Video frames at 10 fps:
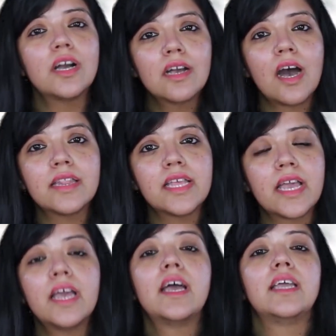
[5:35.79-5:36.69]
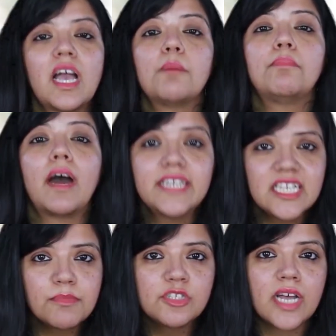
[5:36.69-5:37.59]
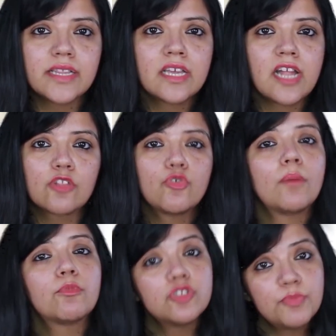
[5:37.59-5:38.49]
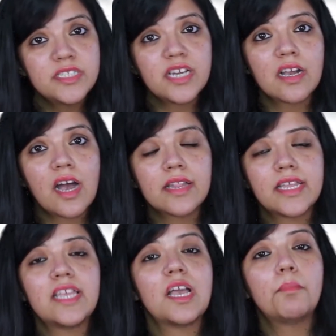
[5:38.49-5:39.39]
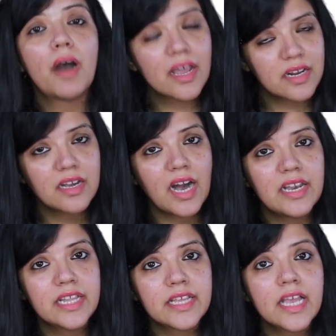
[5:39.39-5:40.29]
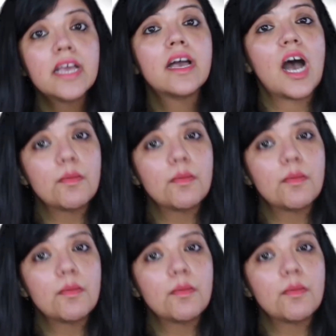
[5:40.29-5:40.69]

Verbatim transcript: जंक खाते हैं या आप पार्टीज़ में जाते हैं रात को आप कुछ भी जंक खाते हैं या बाहर का खा लेते हैं